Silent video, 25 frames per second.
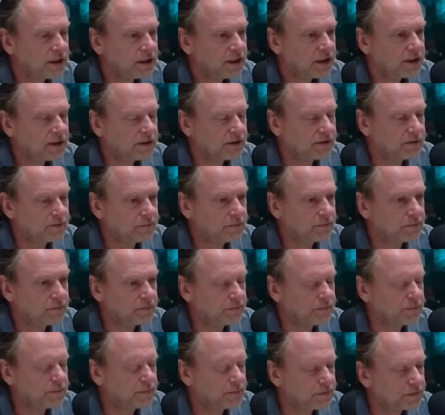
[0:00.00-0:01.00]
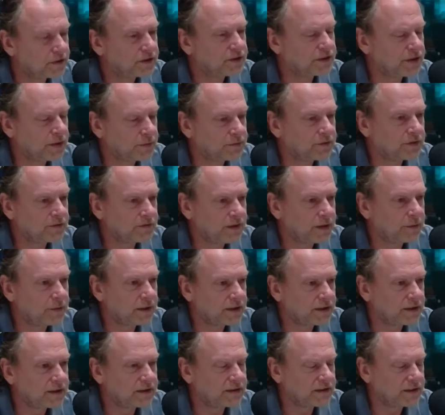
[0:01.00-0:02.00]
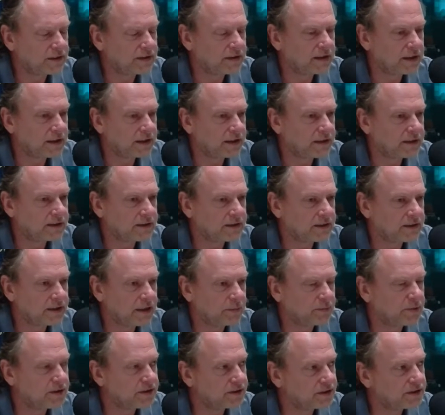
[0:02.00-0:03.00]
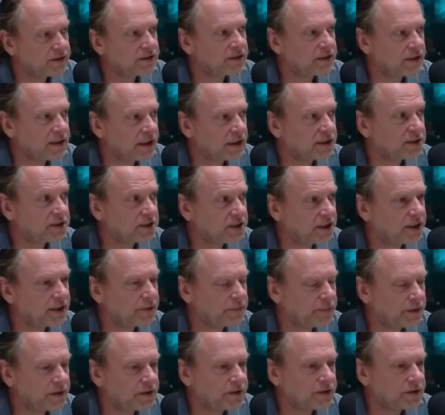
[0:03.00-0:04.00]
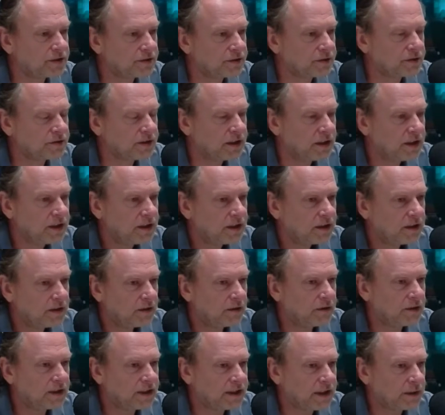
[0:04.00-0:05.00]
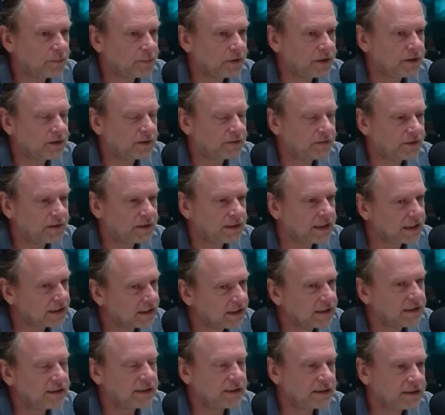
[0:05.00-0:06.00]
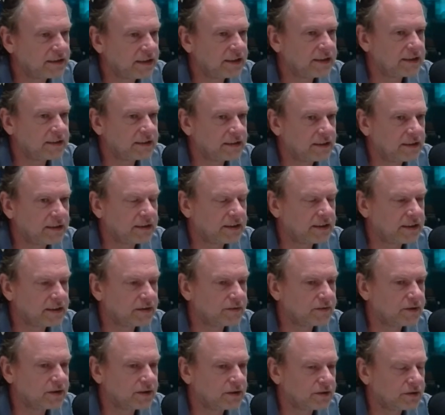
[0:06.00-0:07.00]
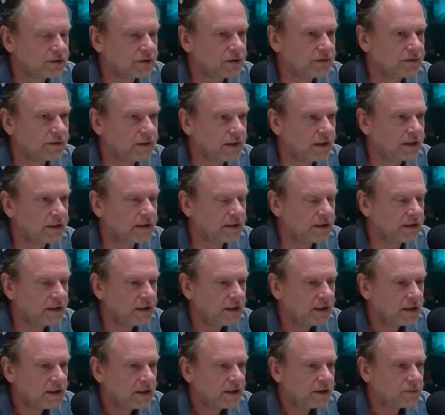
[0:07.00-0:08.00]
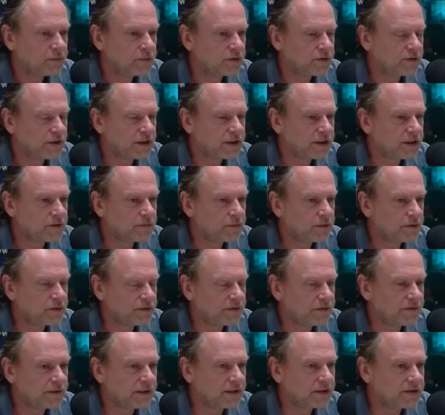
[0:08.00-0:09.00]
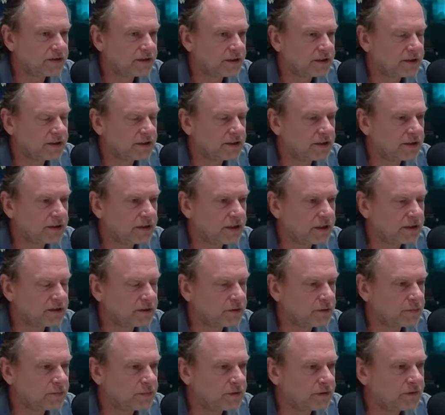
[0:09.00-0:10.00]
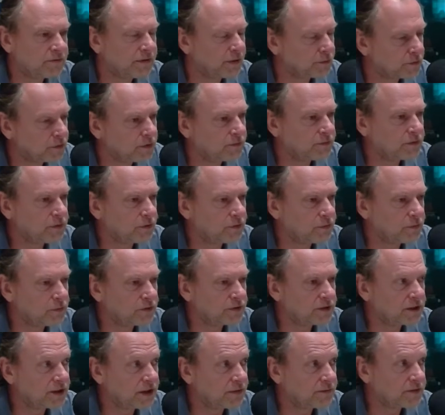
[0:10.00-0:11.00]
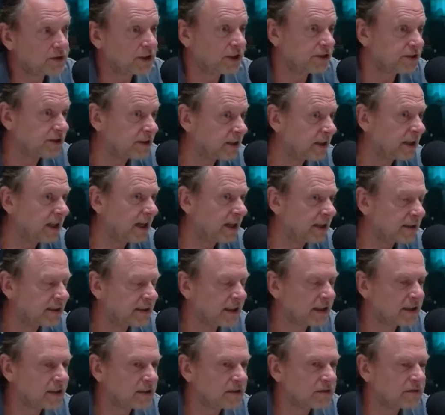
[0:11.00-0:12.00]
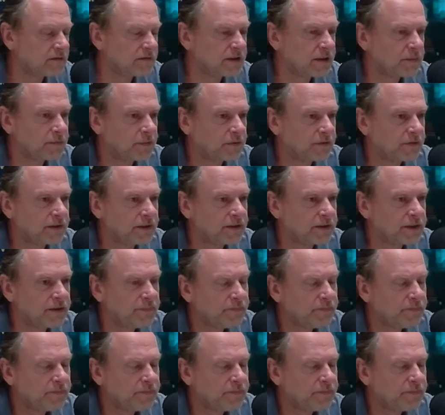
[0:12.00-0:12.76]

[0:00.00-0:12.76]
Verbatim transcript: y, kształtowała się cena, cena benzyny, a 4,50 olej napędowy. Ta tendencja niestety jest wzrostowa i można się spodziewać, że jeśli nastąpi gwałtowne ochłodzenie wcześniej, a takie są zapowiedzi